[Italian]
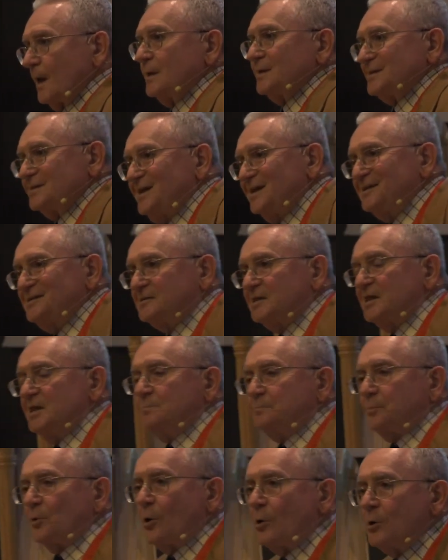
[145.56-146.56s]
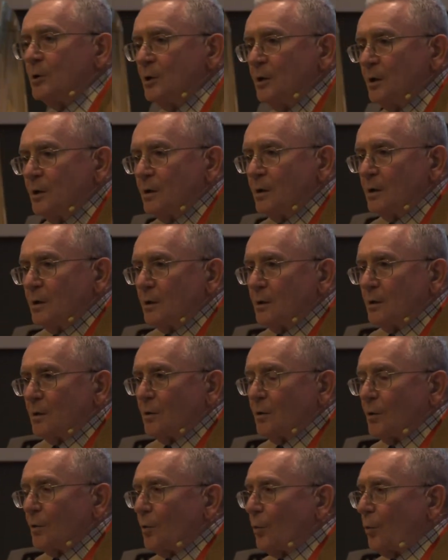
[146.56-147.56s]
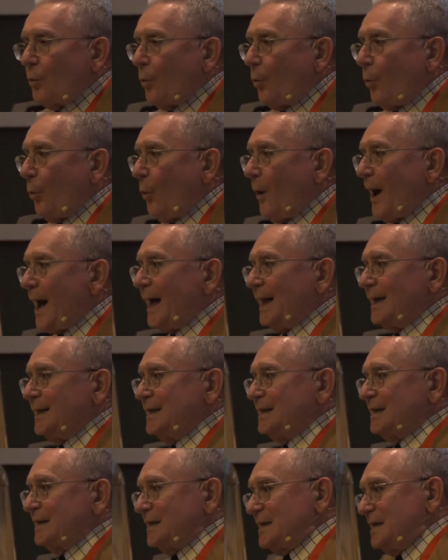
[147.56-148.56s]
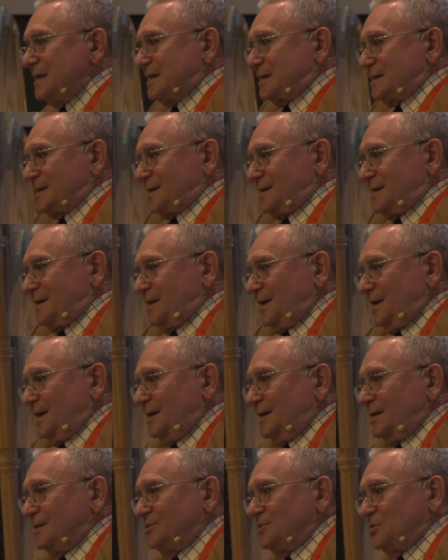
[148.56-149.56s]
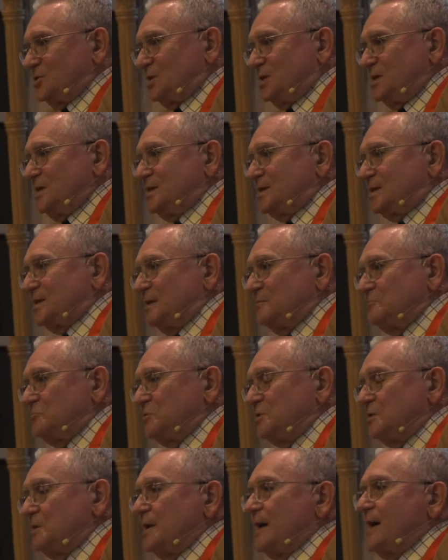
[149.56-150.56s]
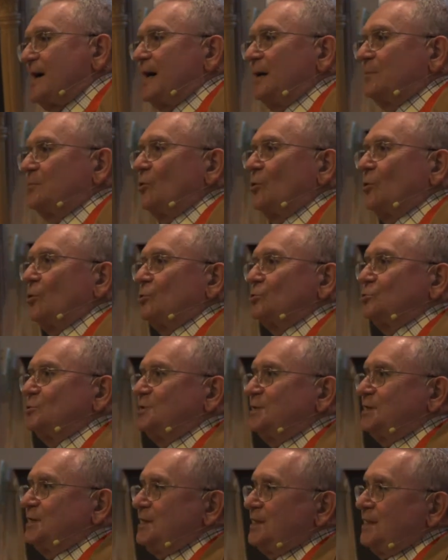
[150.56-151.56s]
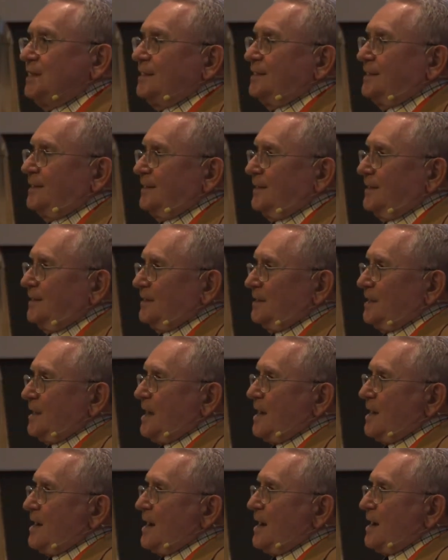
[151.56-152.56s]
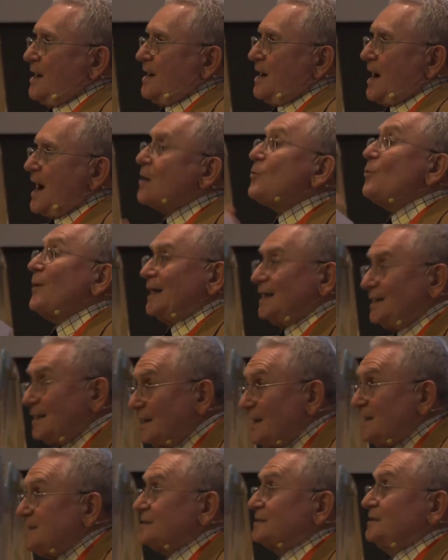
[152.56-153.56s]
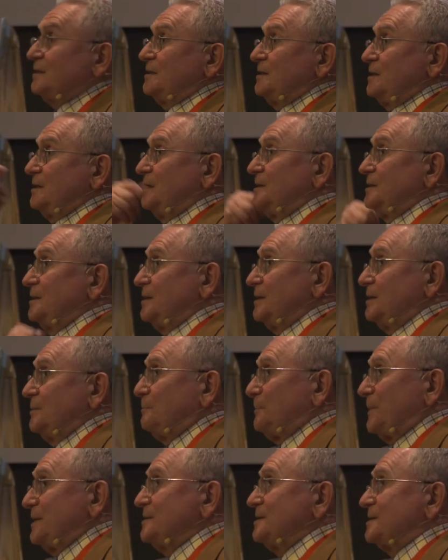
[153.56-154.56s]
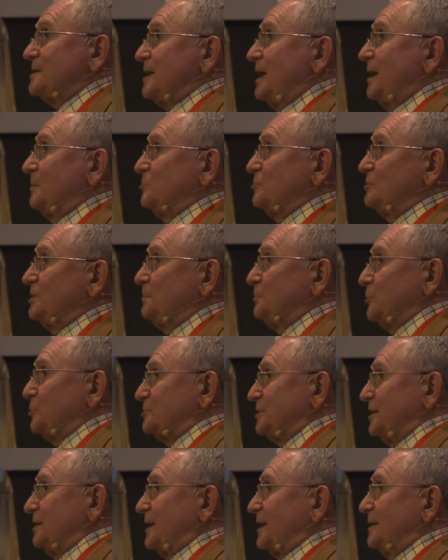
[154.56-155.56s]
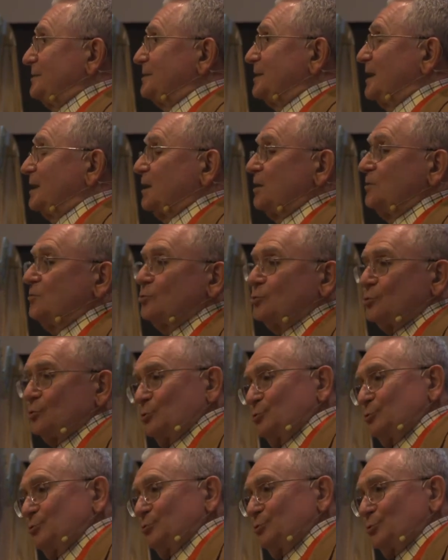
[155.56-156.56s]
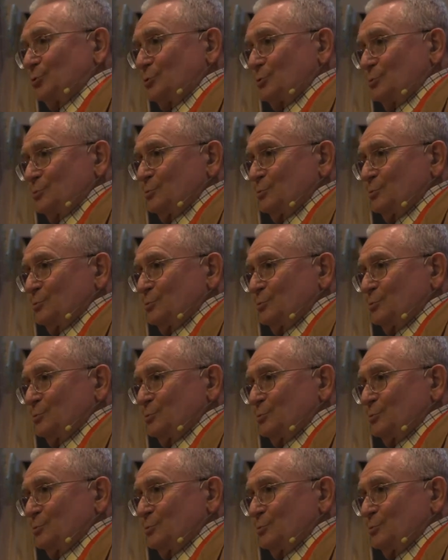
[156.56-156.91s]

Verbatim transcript: Del tipo, quali rischi ci sentiamo di a quali rischi eh, pensiamo di poter andare incontro?